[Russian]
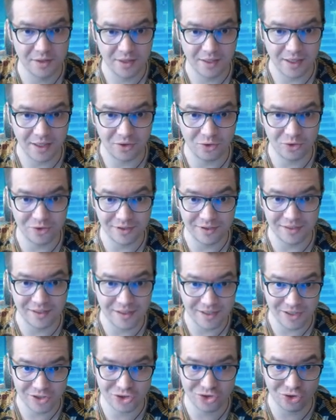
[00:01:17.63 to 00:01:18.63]
колодой
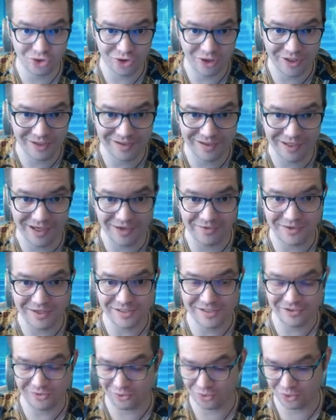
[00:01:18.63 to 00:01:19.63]
для рожденных
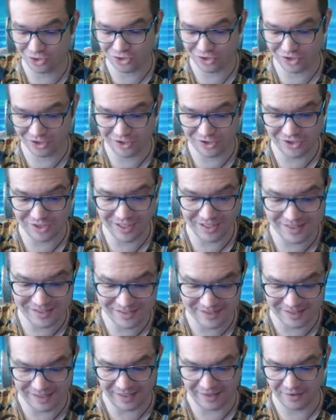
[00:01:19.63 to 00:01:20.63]
атаковать. Очень
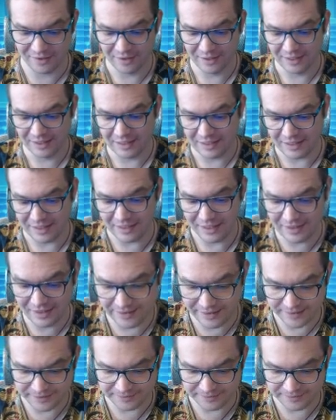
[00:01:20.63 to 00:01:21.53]
интересная. И